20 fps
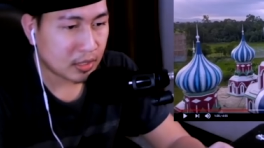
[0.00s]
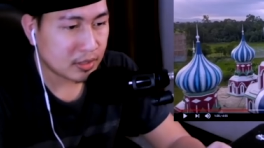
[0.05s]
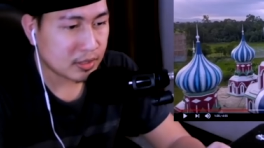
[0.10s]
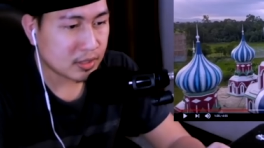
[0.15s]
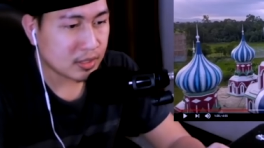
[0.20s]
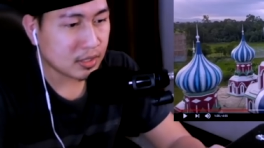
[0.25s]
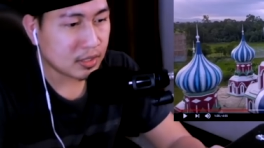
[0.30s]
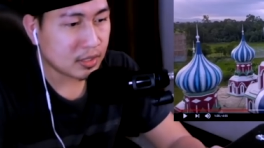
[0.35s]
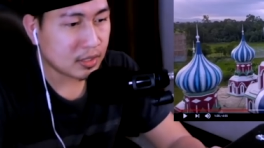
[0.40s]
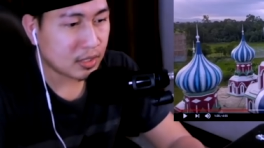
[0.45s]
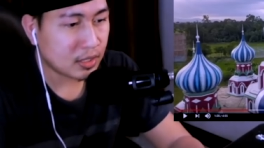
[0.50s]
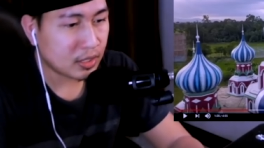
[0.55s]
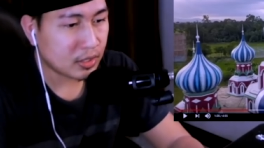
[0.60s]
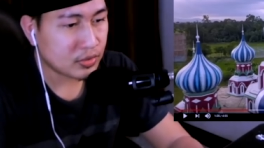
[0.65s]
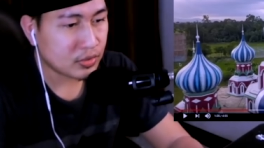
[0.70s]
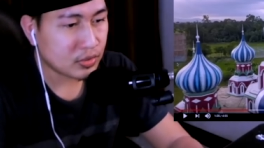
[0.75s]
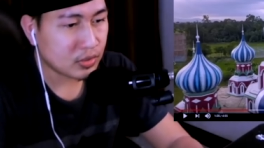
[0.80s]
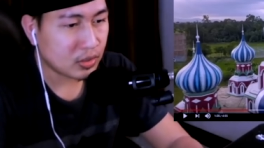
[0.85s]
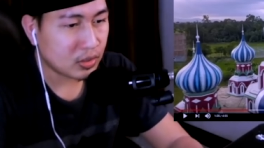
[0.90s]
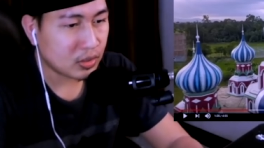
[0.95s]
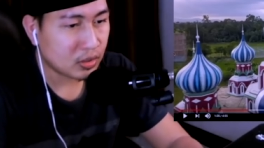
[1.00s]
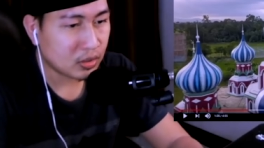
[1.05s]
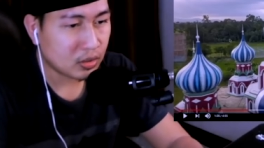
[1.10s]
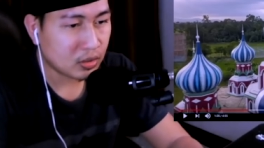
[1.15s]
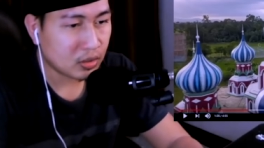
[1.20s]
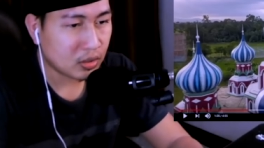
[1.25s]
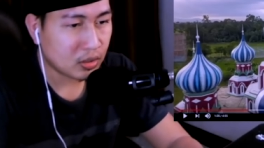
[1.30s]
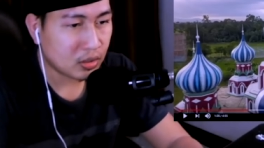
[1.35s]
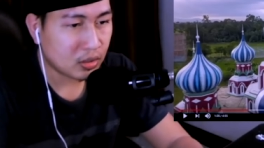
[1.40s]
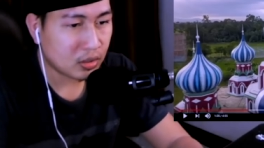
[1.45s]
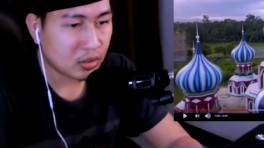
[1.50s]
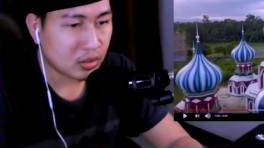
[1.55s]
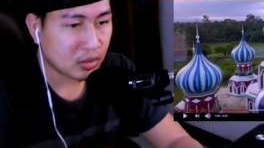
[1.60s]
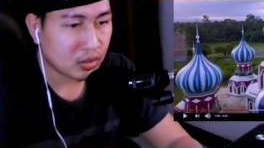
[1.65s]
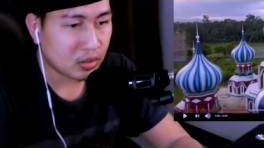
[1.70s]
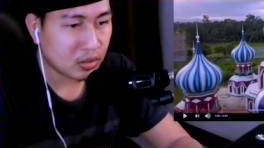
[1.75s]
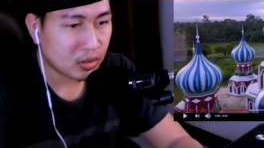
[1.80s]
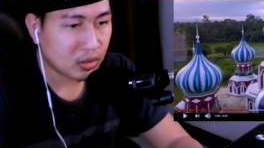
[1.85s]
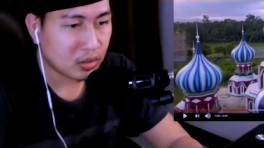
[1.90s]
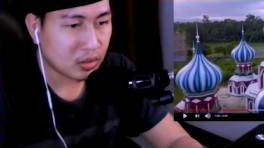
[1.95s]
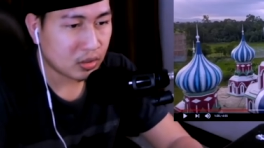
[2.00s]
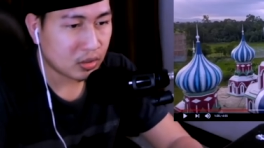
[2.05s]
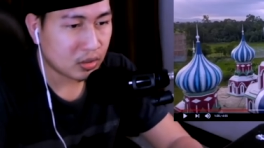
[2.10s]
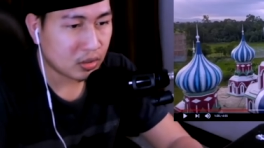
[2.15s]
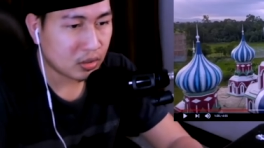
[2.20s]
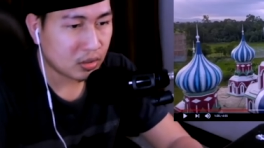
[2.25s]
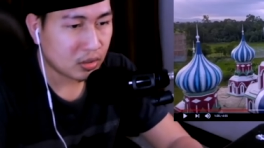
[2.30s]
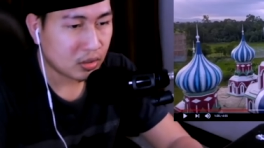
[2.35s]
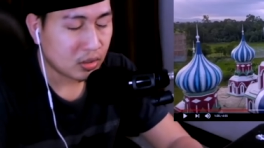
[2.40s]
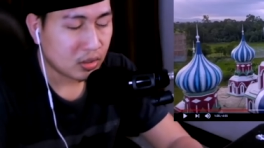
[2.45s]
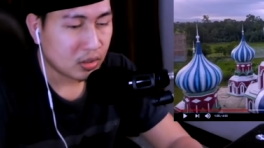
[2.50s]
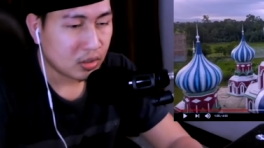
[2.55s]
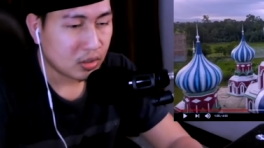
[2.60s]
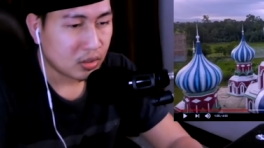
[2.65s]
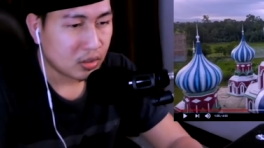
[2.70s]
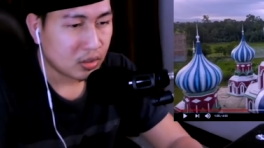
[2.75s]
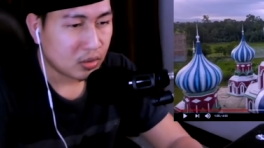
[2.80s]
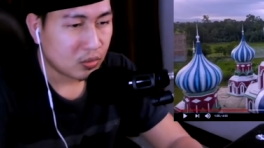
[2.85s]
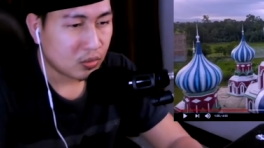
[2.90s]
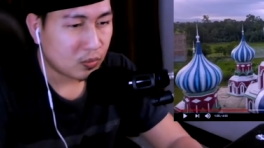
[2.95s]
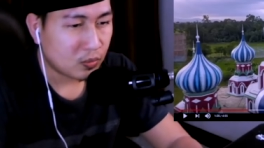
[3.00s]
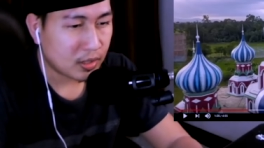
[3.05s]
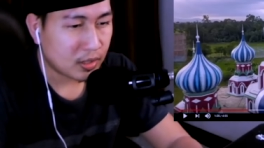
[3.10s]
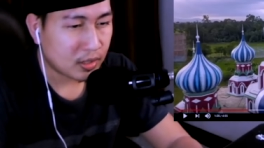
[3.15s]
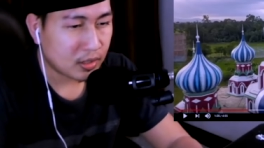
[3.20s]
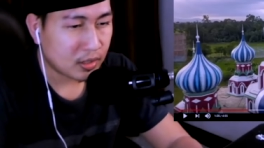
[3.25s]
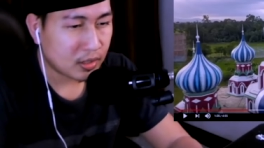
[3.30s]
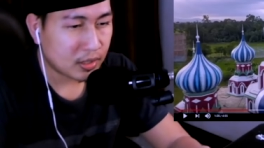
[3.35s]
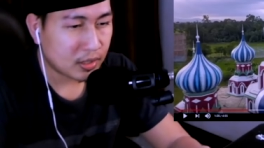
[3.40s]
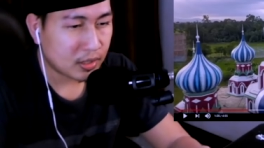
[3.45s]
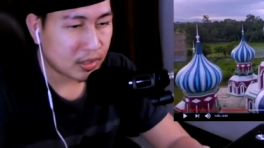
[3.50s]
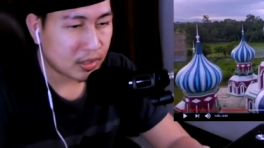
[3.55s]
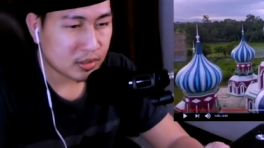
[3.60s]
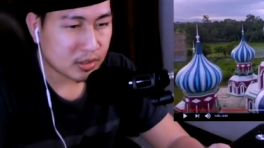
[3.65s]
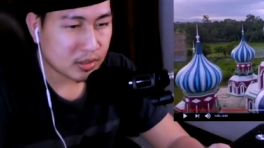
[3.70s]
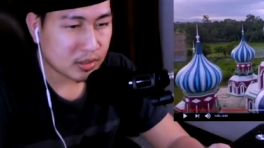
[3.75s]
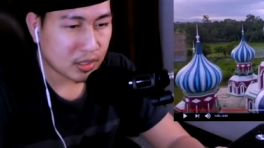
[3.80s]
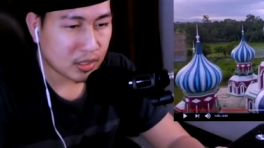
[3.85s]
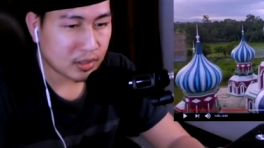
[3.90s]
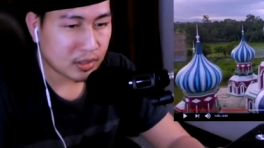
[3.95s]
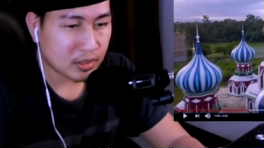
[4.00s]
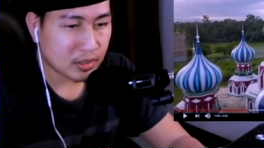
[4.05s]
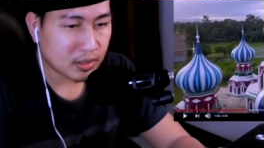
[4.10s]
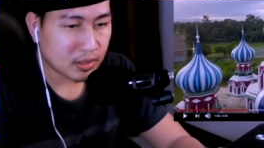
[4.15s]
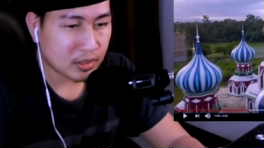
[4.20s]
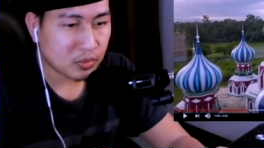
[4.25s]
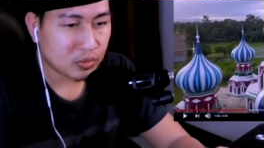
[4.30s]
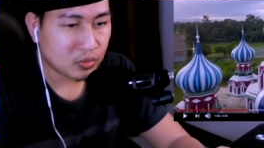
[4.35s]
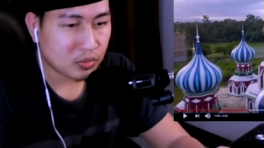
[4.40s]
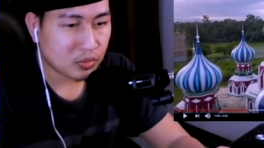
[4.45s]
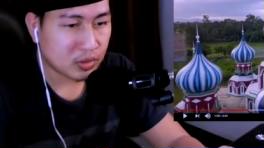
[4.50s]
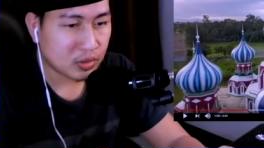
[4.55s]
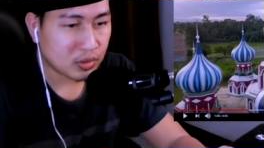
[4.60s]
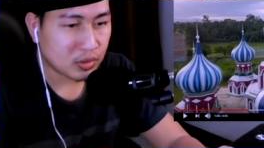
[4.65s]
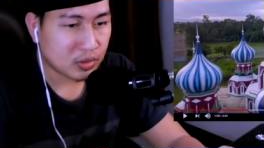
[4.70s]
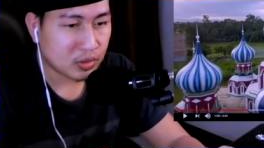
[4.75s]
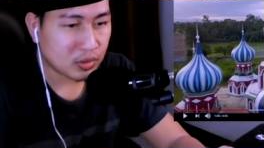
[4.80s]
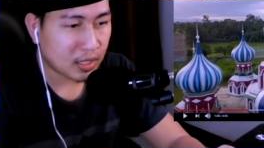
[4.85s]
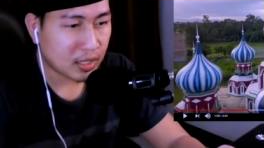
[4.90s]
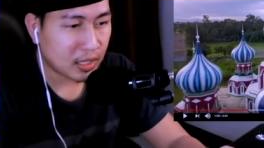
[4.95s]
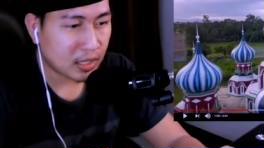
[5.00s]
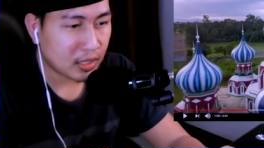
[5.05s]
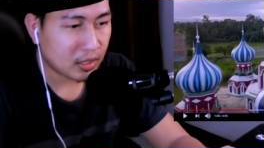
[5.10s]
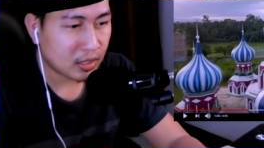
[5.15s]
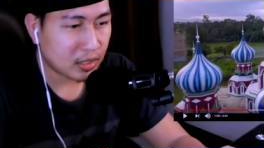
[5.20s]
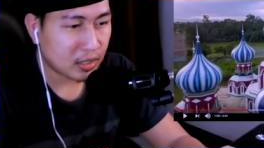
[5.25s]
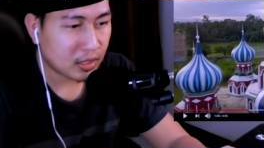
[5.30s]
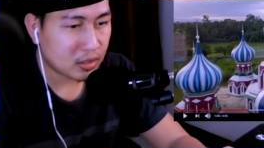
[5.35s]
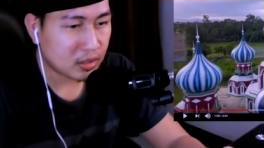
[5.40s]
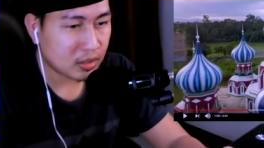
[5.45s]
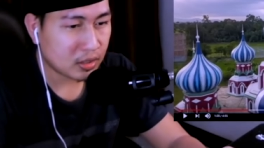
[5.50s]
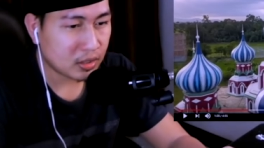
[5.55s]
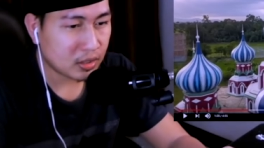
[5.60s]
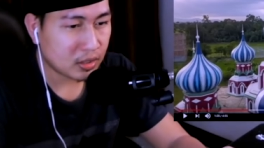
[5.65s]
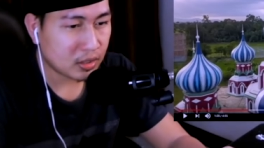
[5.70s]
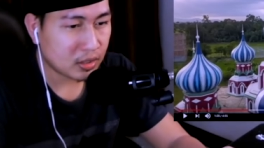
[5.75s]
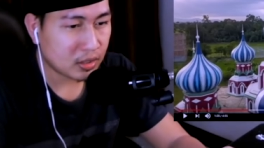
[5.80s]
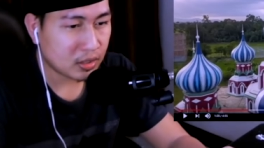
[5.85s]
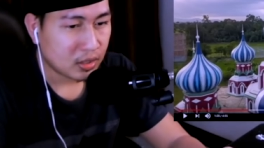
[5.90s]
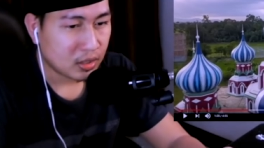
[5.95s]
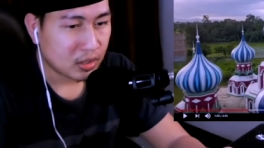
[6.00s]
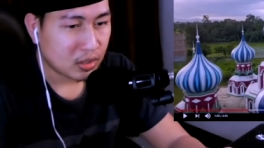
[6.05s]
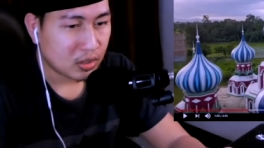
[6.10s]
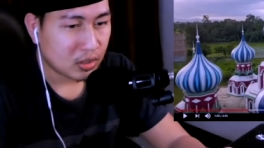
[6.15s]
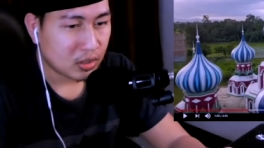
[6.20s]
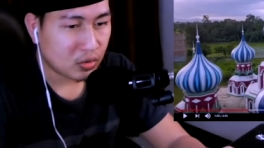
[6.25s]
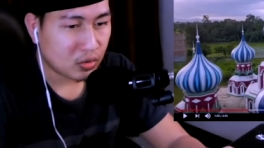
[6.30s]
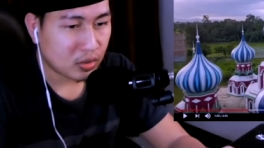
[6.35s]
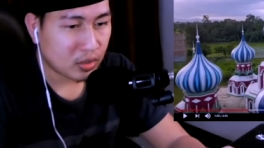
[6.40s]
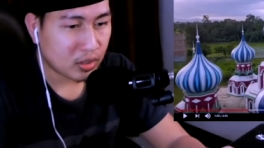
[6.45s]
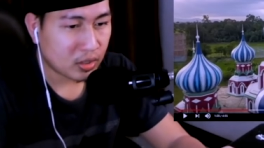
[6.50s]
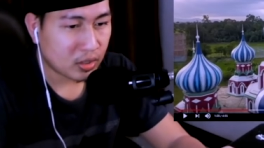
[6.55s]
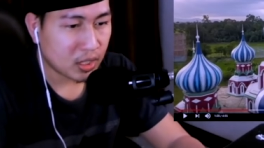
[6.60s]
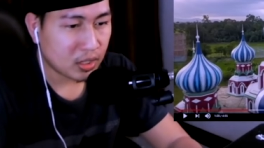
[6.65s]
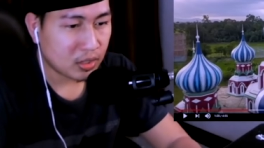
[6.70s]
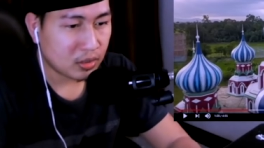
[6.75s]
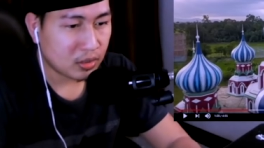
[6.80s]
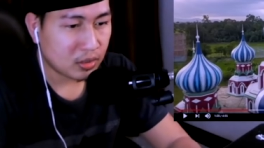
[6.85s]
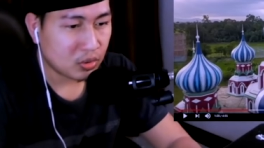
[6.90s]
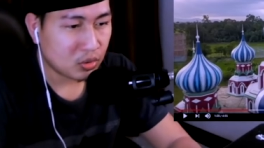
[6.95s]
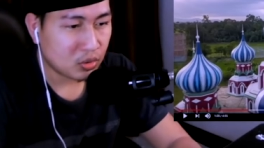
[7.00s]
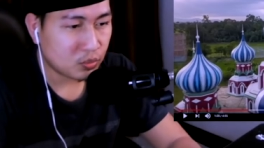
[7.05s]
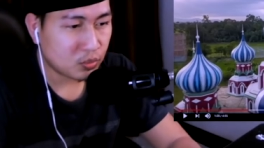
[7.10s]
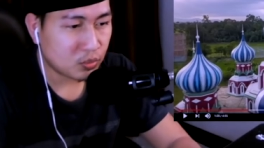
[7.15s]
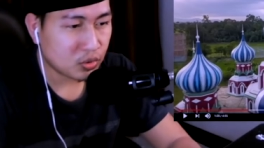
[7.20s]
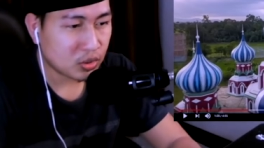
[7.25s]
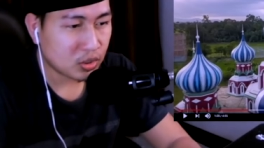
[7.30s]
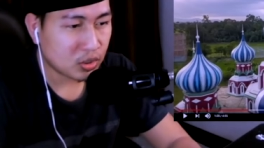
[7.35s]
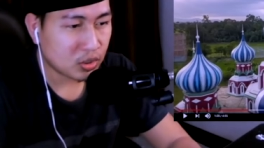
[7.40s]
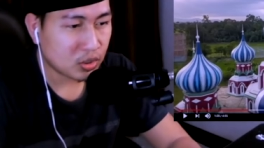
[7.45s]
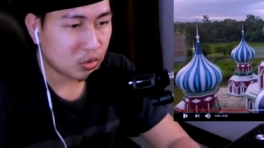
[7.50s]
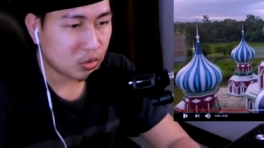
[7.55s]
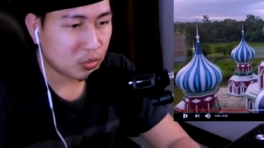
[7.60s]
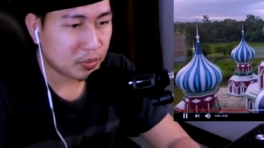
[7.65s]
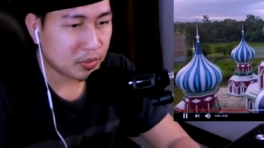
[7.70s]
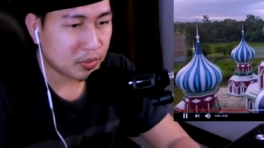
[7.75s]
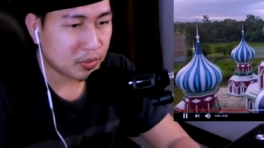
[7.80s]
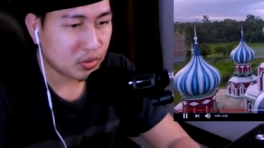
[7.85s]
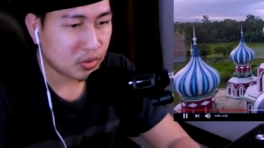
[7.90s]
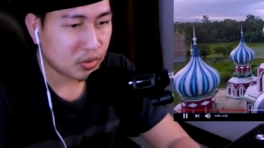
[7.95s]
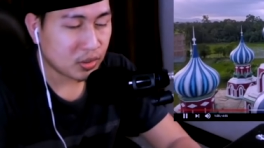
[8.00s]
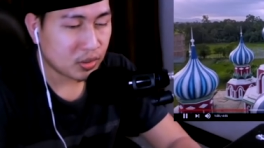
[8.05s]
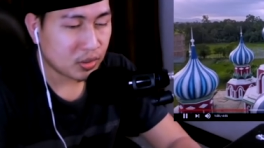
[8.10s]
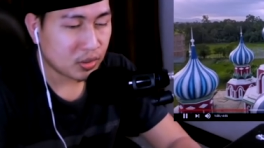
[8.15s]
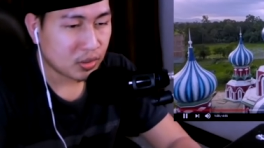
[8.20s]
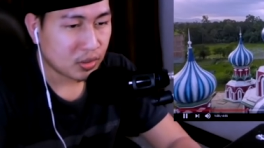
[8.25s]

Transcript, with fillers: di sini guys ya Allah warnanya cantik penuh dengan color nih Oke okay, biru putih biru putih